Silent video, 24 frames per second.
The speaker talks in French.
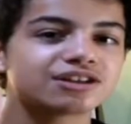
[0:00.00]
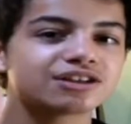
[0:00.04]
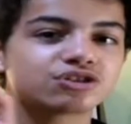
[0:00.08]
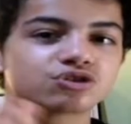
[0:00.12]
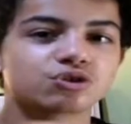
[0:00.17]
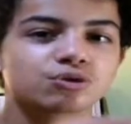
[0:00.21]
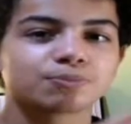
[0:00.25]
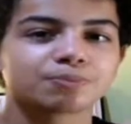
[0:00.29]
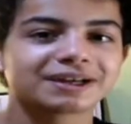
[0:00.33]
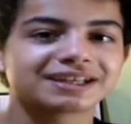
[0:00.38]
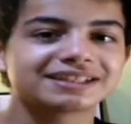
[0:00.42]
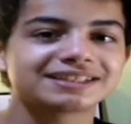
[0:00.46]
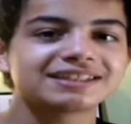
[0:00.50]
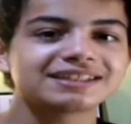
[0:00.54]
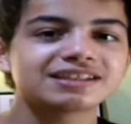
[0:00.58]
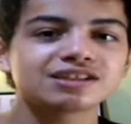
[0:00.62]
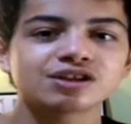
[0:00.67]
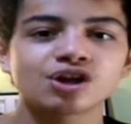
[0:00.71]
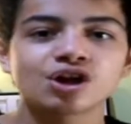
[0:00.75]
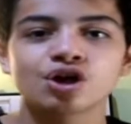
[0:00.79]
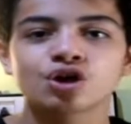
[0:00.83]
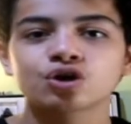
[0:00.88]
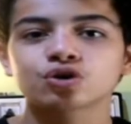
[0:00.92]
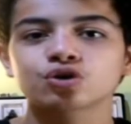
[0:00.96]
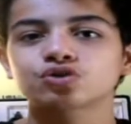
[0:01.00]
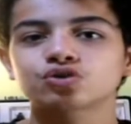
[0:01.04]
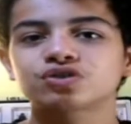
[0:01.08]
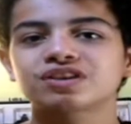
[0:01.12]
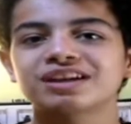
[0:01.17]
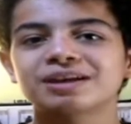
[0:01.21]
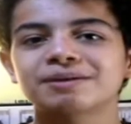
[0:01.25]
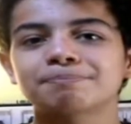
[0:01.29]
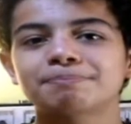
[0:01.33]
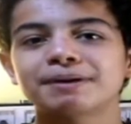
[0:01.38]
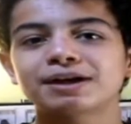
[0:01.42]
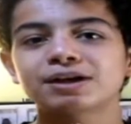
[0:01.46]
je précise que ce
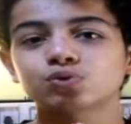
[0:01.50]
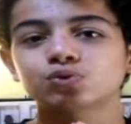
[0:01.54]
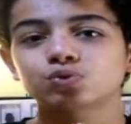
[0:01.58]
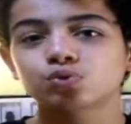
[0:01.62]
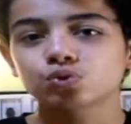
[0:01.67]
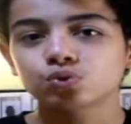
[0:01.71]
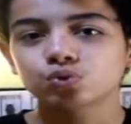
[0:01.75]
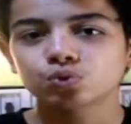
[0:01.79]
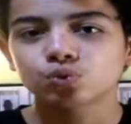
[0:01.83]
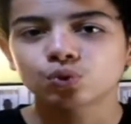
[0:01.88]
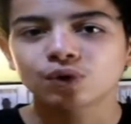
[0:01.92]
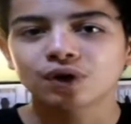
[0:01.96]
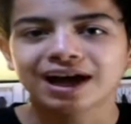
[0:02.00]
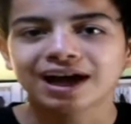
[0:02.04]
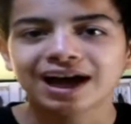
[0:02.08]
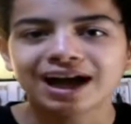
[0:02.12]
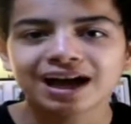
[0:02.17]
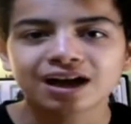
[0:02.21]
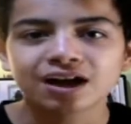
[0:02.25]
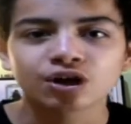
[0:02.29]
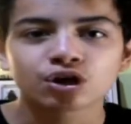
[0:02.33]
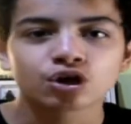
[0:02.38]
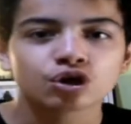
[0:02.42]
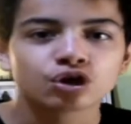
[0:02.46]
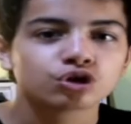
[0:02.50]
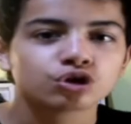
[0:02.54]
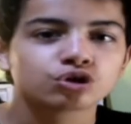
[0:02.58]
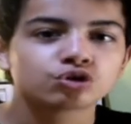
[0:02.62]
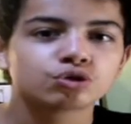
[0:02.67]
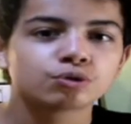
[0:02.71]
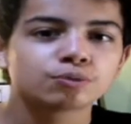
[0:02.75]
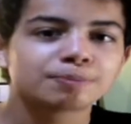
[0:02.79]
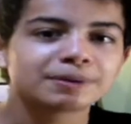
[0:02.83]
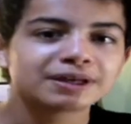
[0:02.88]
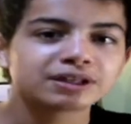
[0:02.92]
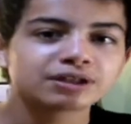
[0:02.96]
n'est pas du tout rare
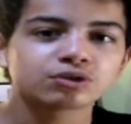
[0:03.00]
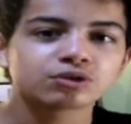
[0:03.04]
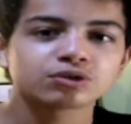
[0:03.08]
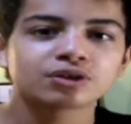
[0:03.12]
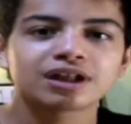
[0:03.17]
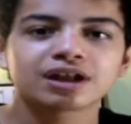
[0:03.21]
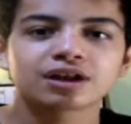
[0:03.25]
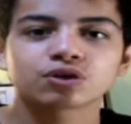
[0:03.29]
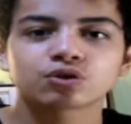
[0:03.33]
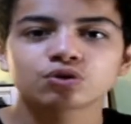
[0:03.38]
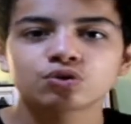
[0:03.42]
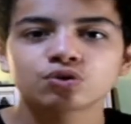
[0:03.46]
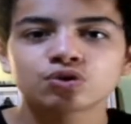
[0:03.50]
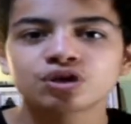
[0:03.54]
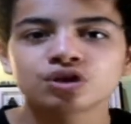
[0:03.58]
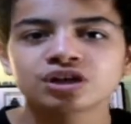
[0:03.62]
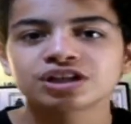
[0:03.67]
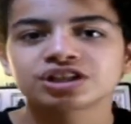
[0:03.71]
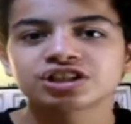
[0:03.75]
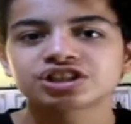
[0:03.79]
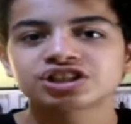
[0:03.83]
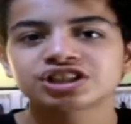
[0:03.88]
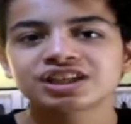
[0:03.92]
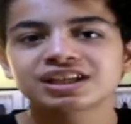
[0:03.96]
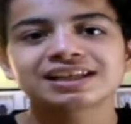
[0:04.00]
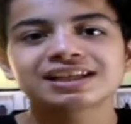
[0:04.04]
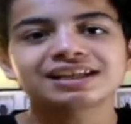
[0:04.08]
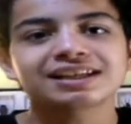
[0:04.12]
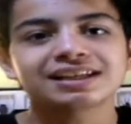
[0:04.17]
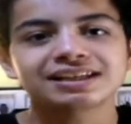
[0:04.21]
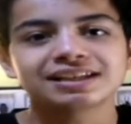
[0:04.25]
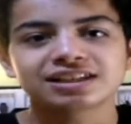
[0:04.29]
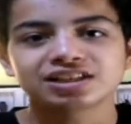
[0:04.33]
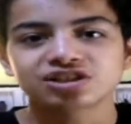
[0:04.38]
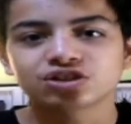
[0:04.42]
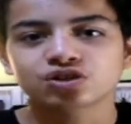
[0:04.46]
de perdre la queue chez
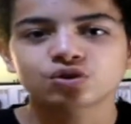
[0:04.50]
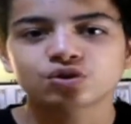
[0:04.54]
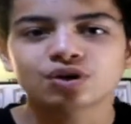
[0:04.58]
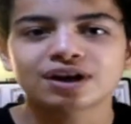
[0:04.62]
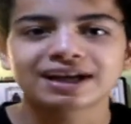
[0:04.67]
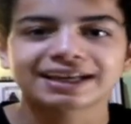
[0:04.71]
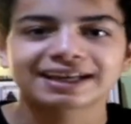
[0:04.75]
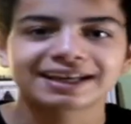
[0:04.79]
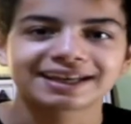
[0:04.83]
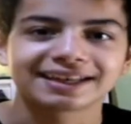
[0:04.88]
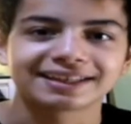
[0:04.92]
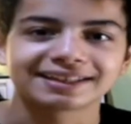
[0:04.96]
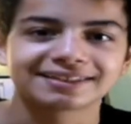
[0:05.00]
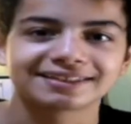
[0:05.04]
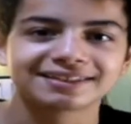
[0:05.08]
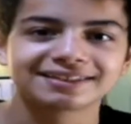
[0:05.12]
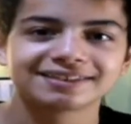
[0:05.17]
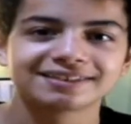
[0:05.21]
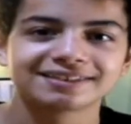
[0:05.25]
les geckos à crête,